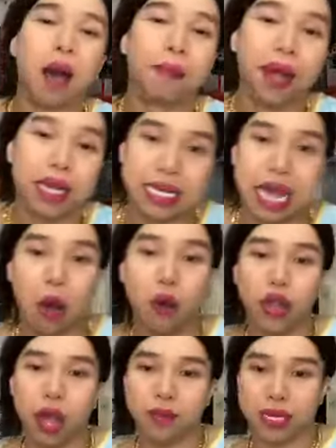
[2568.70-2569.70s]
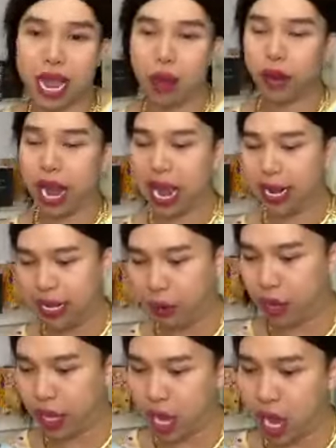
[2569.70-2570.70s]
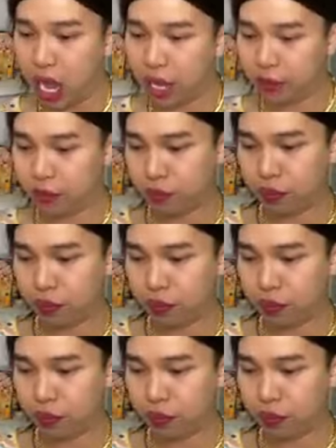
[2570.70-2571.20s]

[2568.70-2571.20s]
hộp hơi xấu cho em sale rẻ nha quý vị ơi